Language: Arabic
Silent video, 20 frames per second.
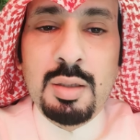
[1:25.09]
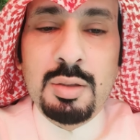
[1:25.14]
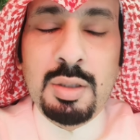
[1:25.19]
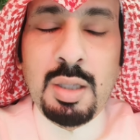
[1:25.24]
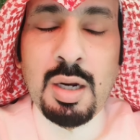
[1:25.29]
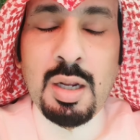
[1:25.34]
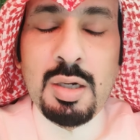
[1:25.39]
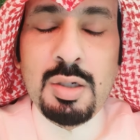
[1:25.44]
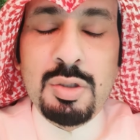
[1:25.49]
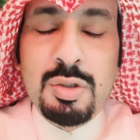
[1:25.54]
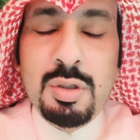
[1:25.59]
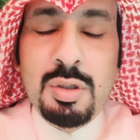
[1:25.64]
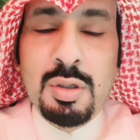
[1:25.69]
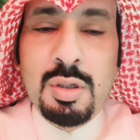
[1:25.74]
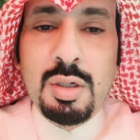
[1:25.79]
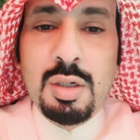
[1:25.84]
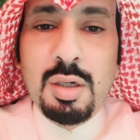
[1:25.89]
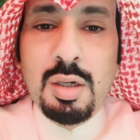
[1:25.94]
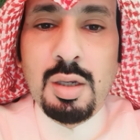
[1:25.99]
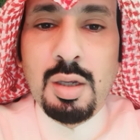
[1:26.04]
طلال
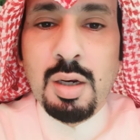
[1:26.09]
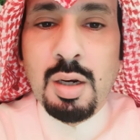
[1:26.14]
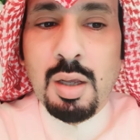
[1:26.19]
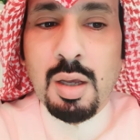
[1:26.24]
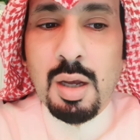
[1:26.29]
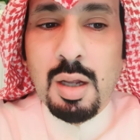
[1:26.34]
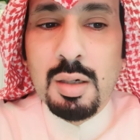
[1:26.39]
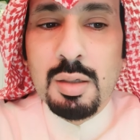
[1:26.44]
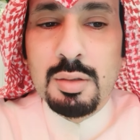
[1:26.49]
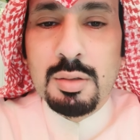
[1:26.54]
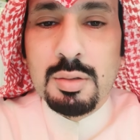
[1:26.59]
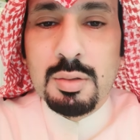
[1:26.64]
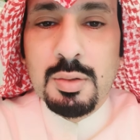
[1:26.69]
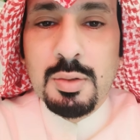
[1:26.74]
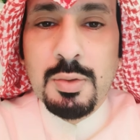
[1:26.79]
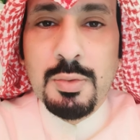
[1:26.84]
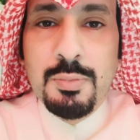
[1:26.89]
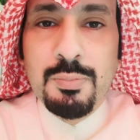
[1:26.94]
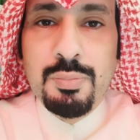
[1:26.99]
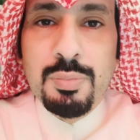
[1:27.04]
آه، الخالد
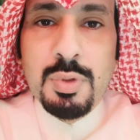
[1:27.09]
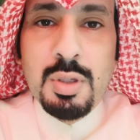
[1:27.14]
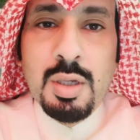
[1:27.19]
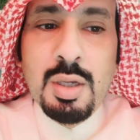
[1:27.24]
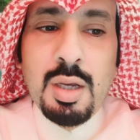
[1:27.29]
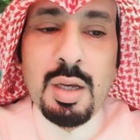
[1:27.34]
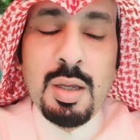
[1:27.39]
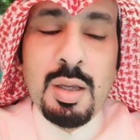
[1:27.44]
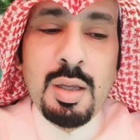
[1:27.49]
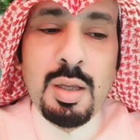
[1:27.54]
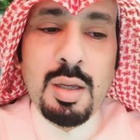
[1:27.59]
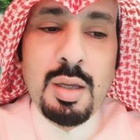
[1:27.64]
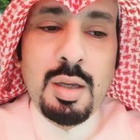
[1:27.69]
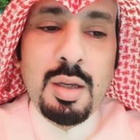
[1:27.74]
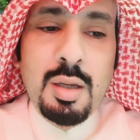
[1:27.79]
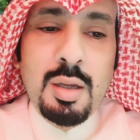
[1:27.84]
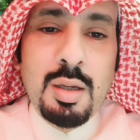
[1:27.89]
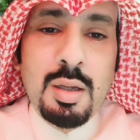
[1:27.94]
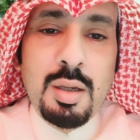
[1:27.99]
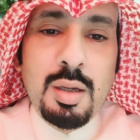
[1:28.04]

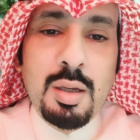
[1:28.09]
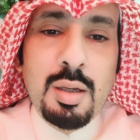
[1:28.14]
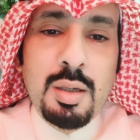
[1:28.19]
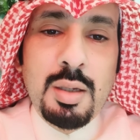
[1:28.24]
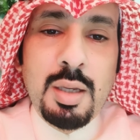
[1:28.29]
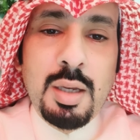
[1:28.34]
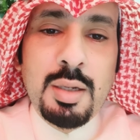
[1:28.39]
آه،